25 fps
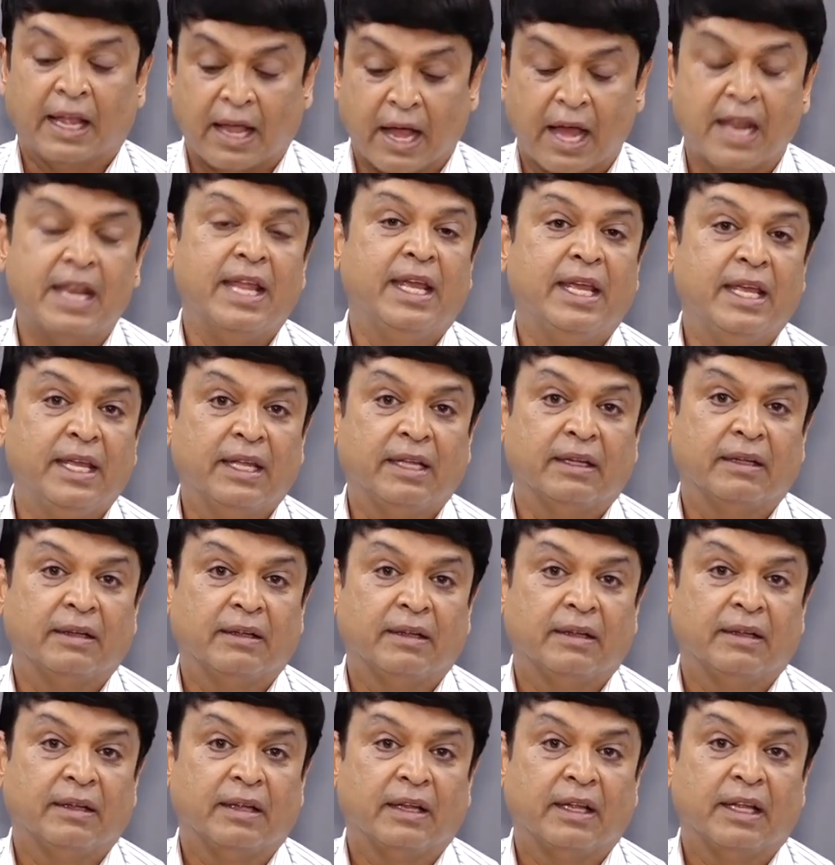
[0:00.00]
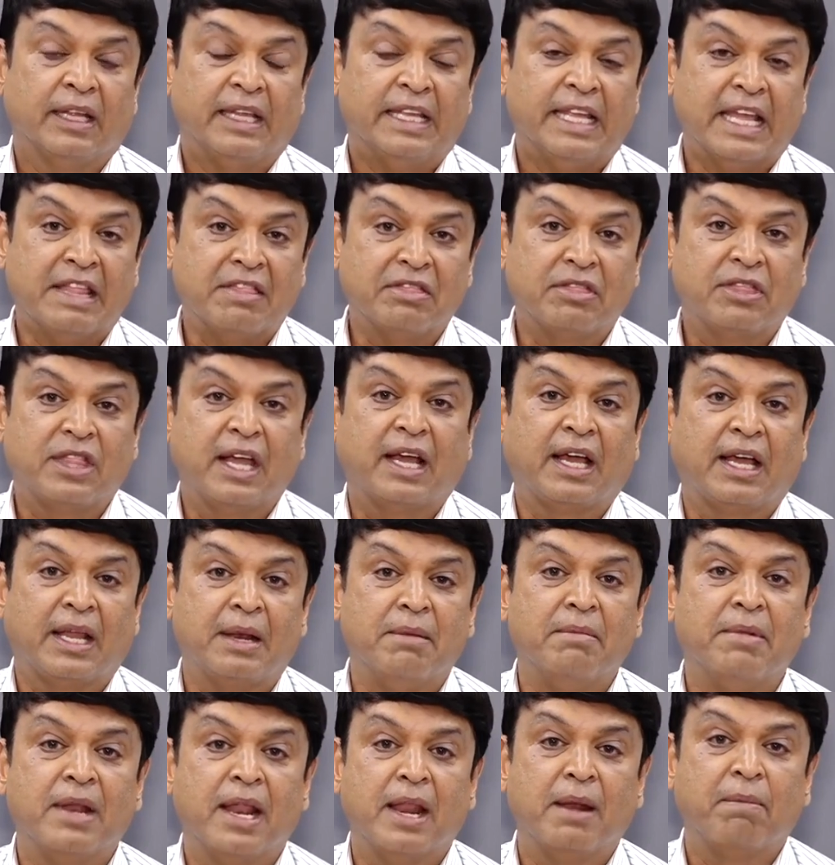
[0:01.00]
కానీ ఎంత
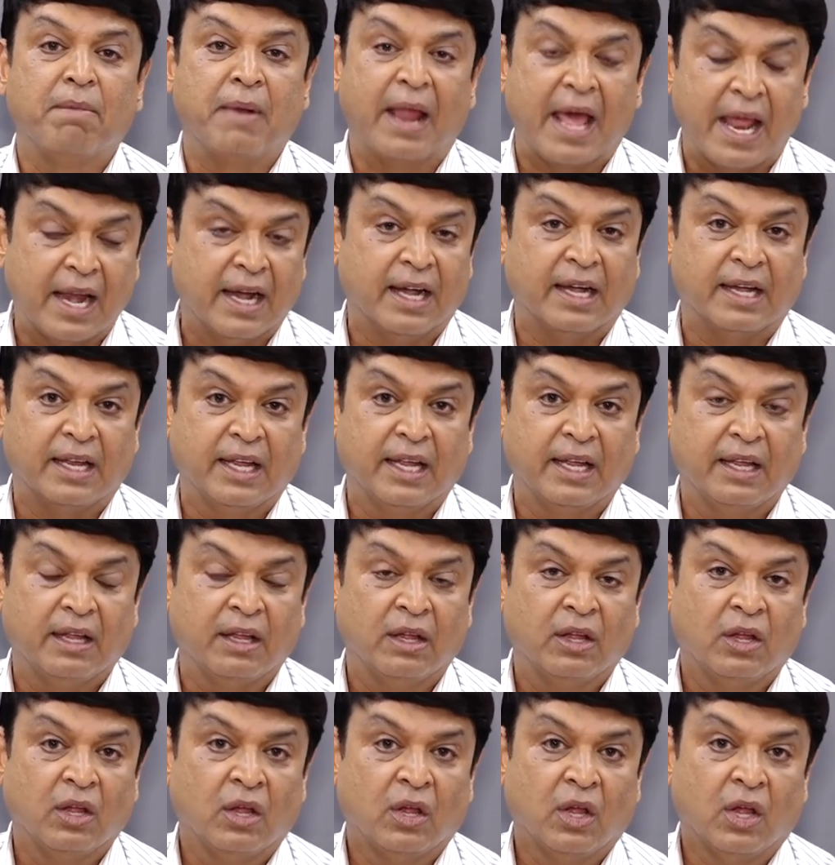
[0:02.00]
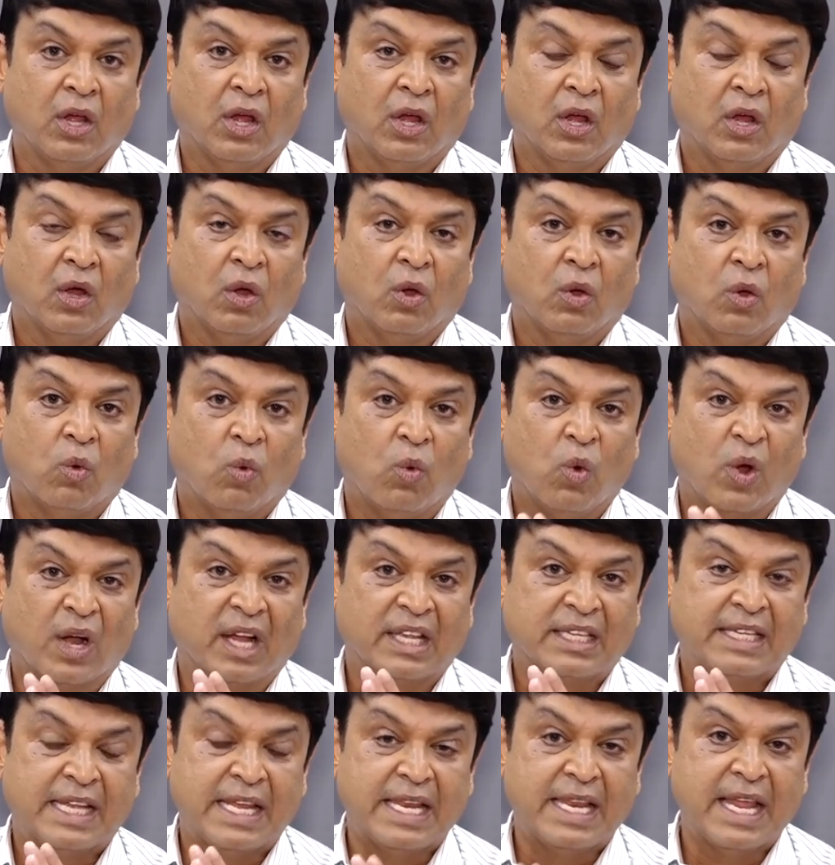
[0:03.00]
క్రిమినల్ ప్లాన్ అంటే
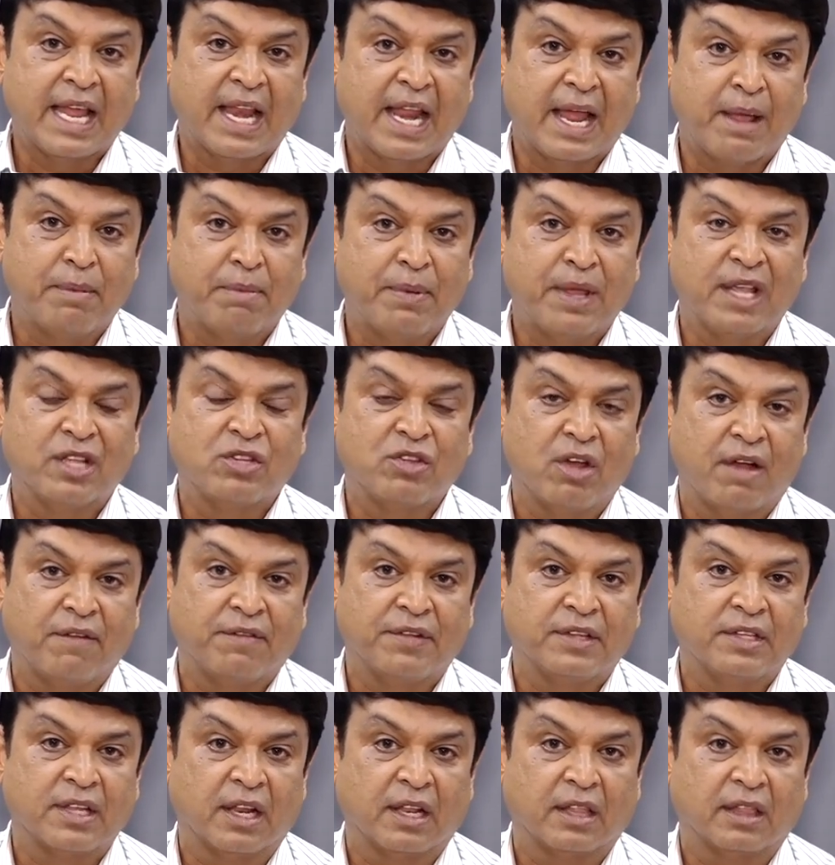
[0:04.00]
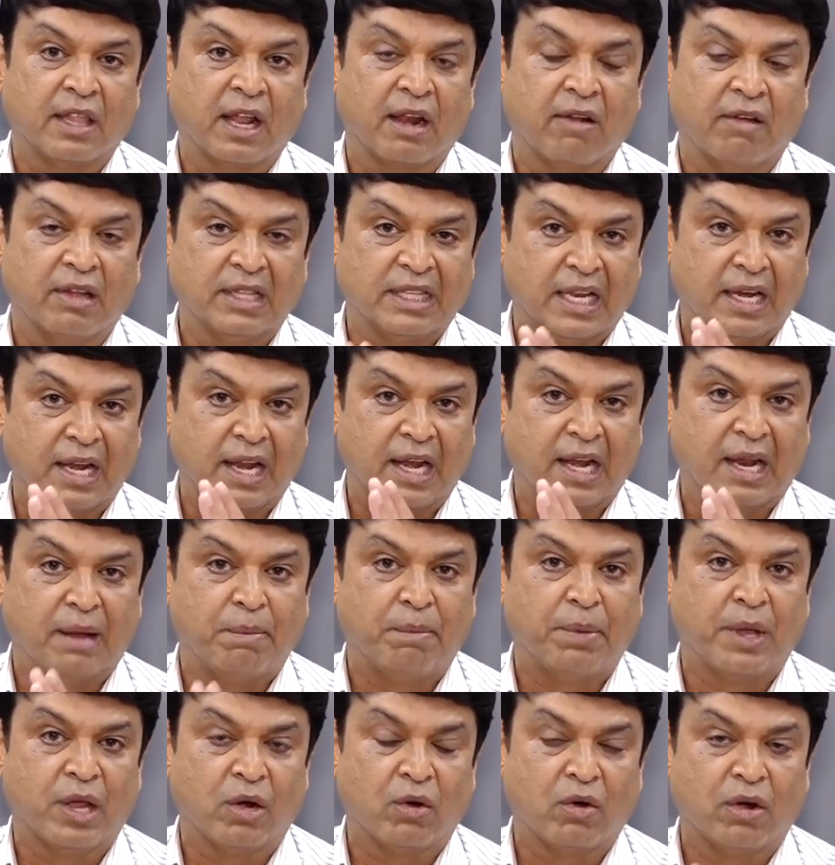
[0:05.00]
ఒక సీనియర్ ఐపీఎస్ ఆఫీసర్ తర్వాత నేను
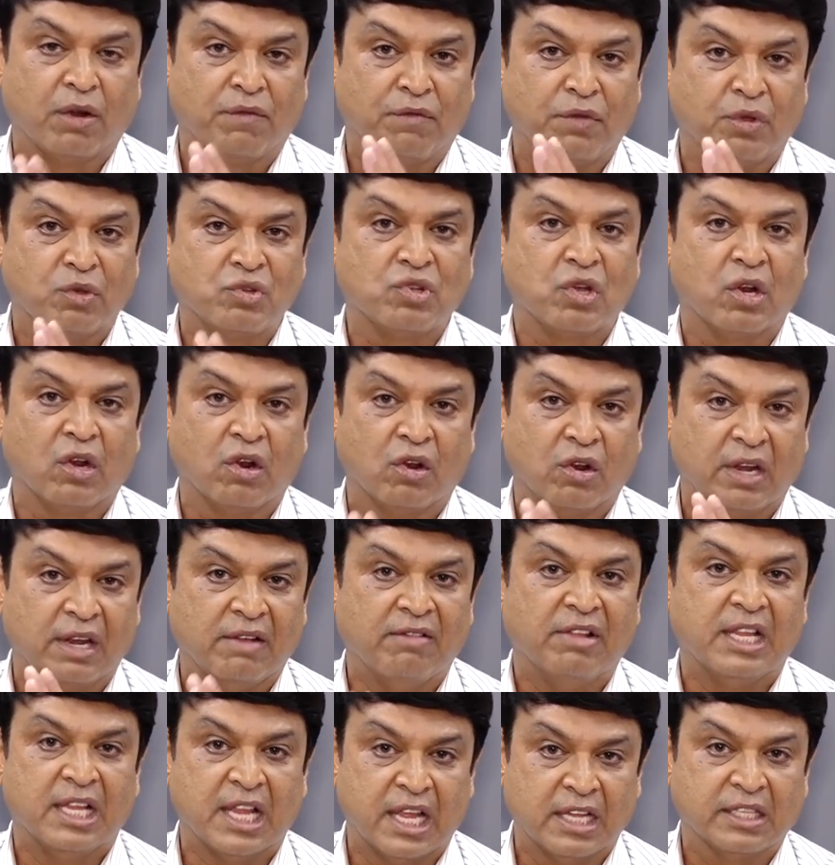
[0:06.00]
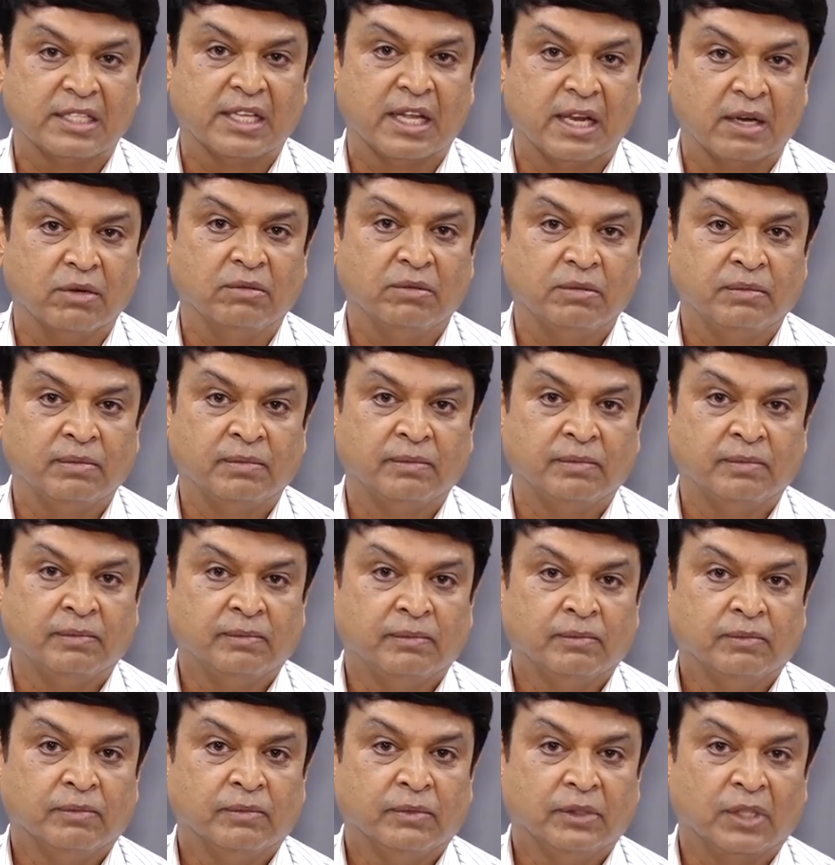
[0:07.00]
ఆ పేరు కూడా ఫ్యూచర్లో రివీల్ చేస్తాను
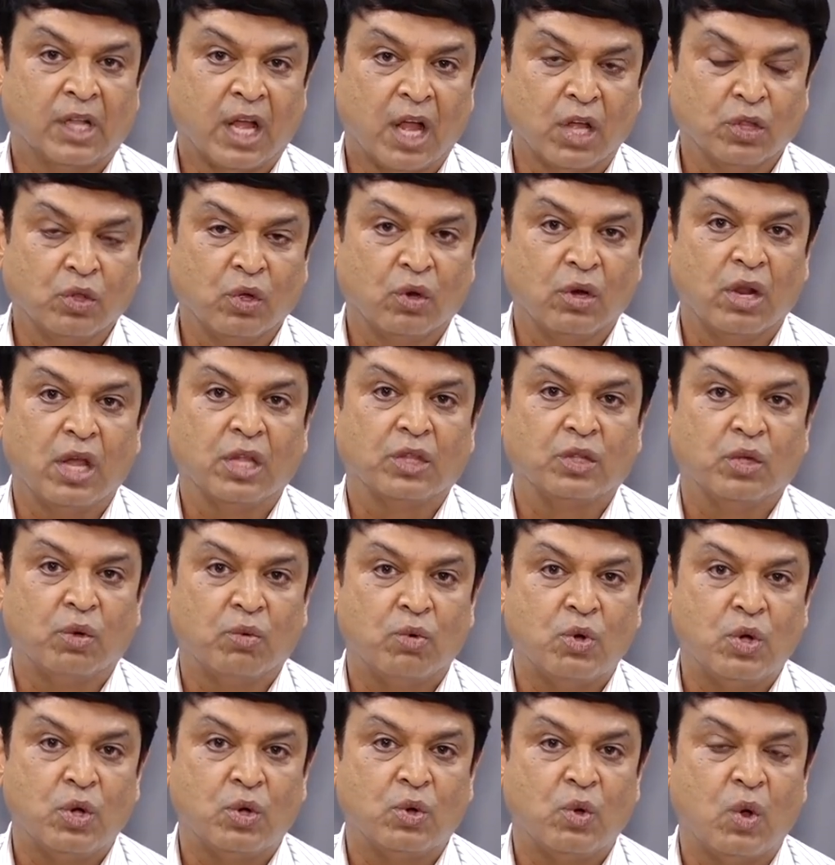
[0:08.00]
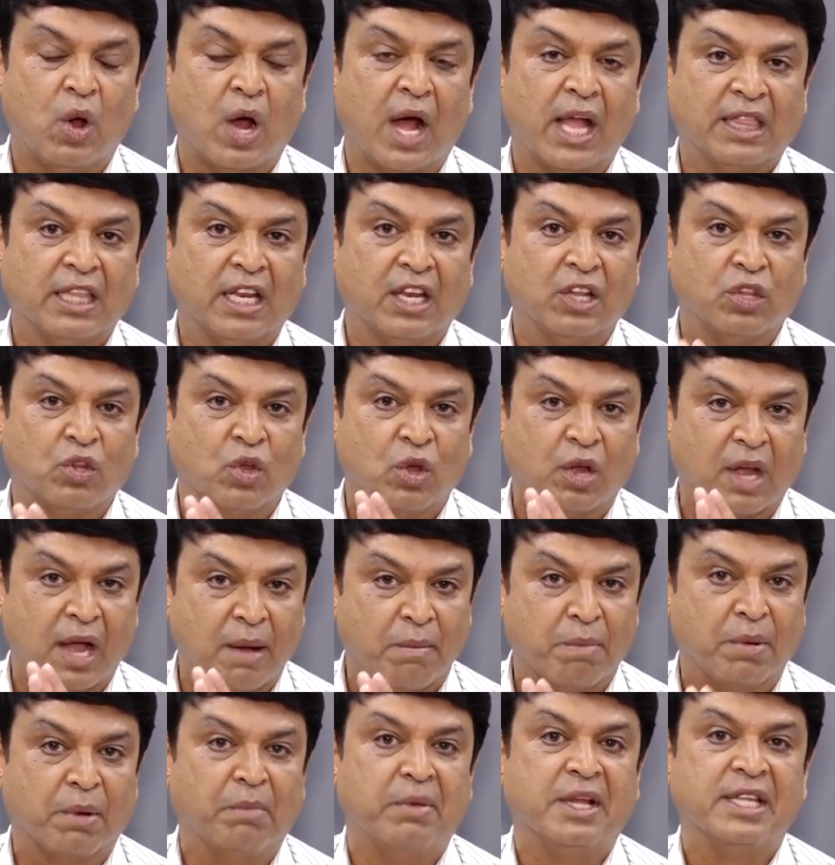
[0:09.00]
నాతో నాతో ఉంటూ అతనితో
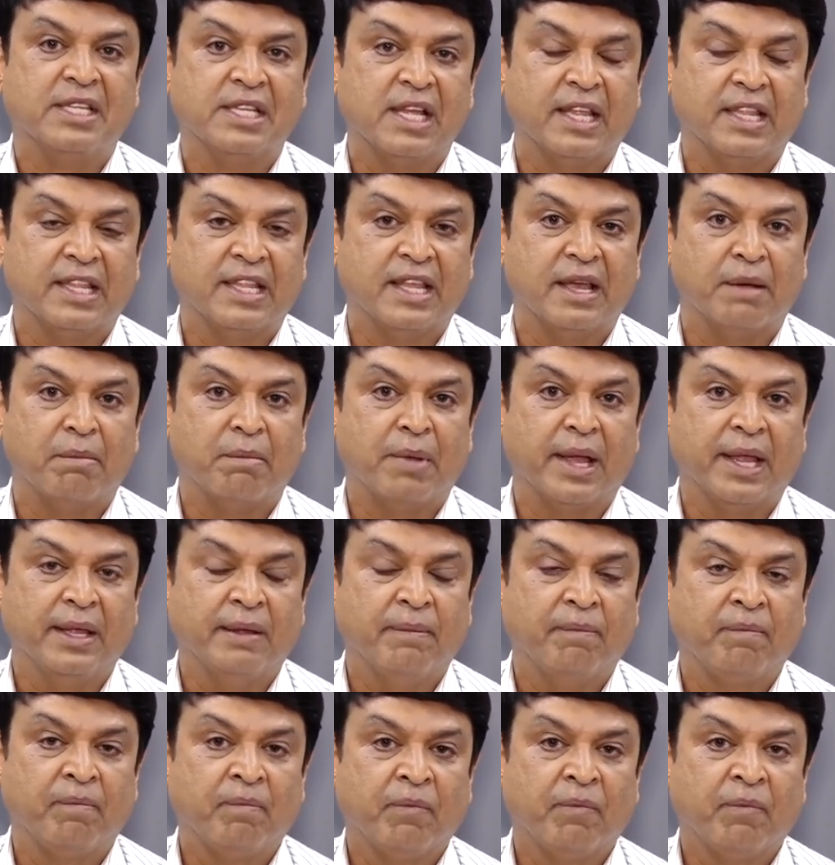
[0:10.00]
కాంప్రమైజ్ అయింది అమ్మాయి